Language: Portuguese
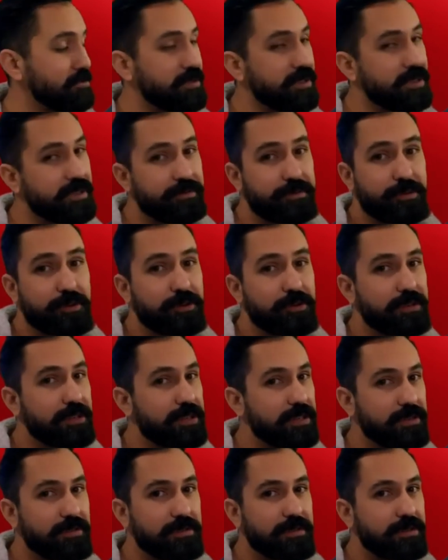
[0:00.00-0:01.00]
e vou
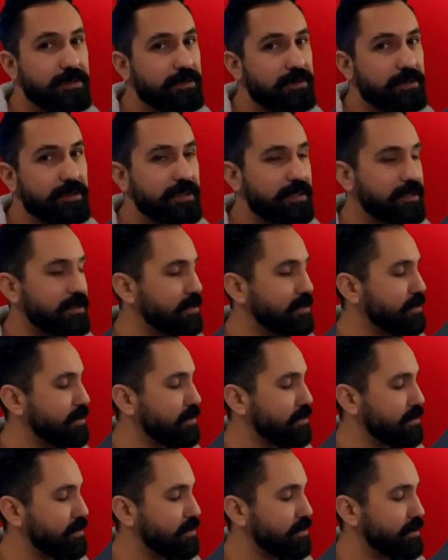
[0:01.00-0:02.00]
anotando todos
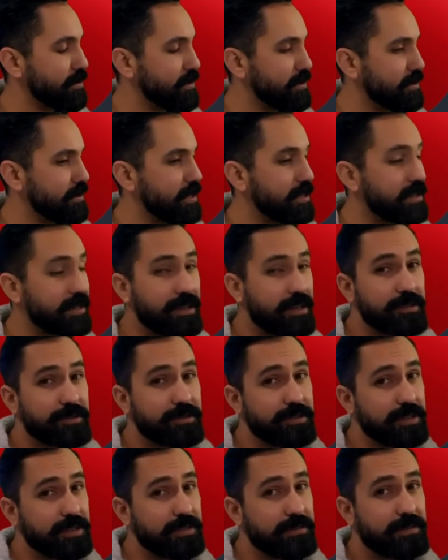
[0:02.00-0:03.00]
os, os,
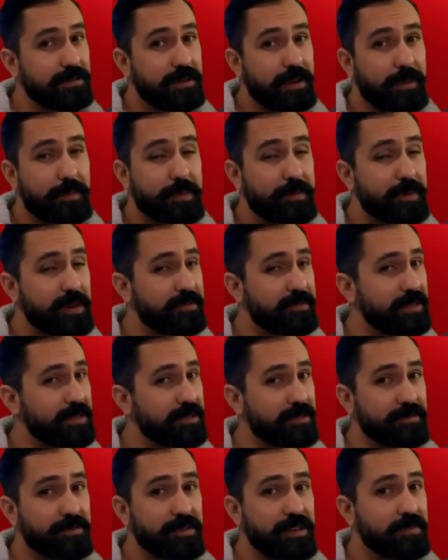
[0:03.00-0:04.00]
atalhos, né? A primeira vez
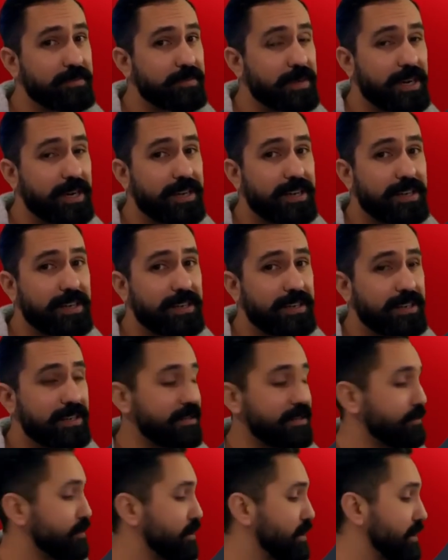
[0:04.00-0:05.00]
eu não vou lembrar,
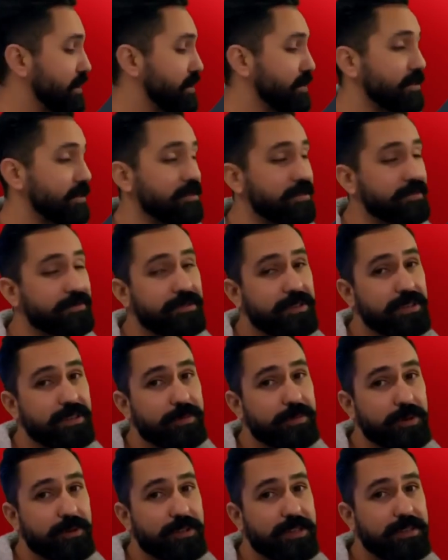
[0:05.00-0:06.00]
eu vou ter que conferir
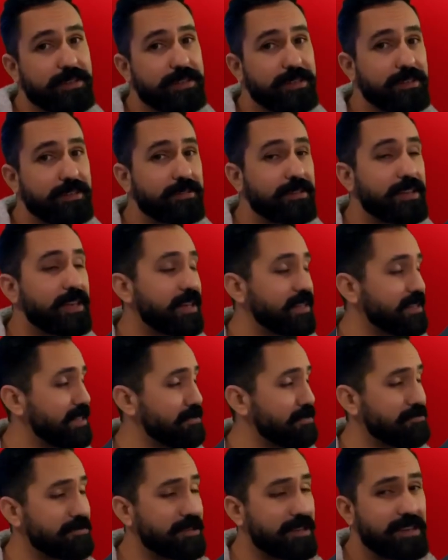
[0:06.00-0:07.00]
minha anotação.
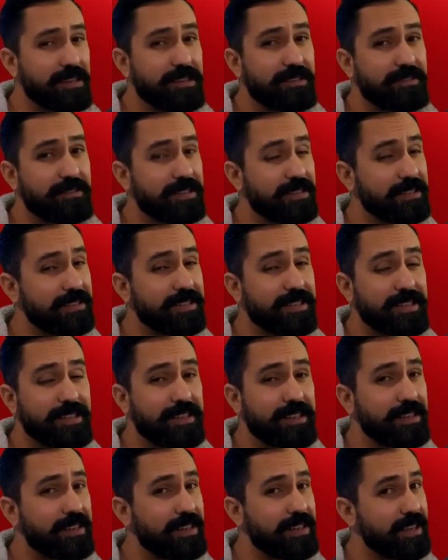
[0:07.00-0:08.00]
Segunda não,
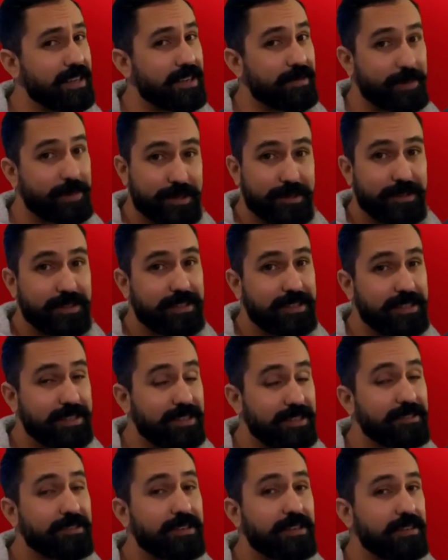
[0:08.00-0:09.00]
terceira. Mas de
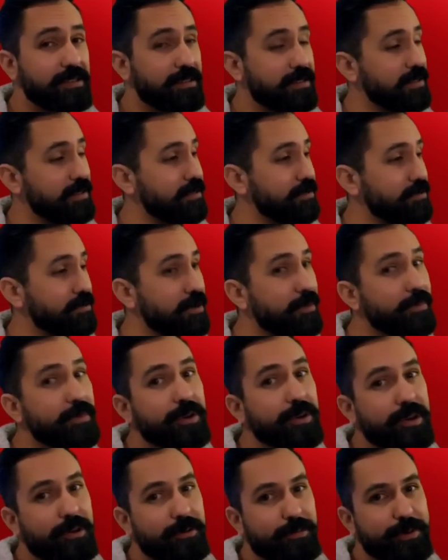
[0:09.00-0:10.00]
tanto que, como
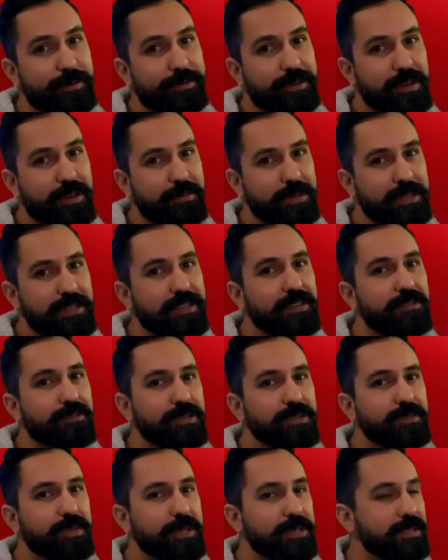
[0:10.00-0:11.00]
é uma ferramenta que eu
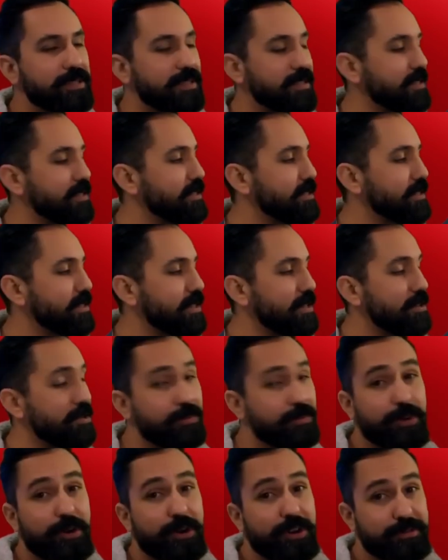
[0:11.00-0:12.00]
uso bastante,
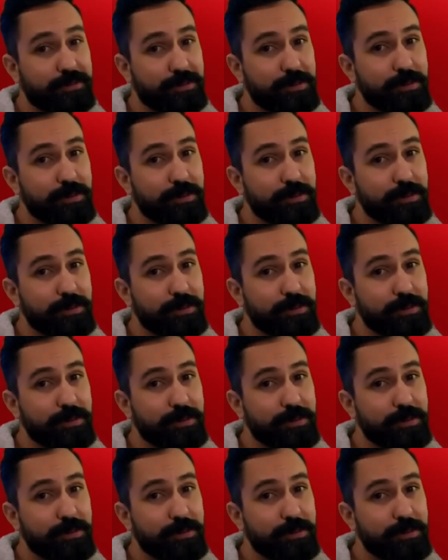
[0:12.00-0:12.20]
uma hora eu vou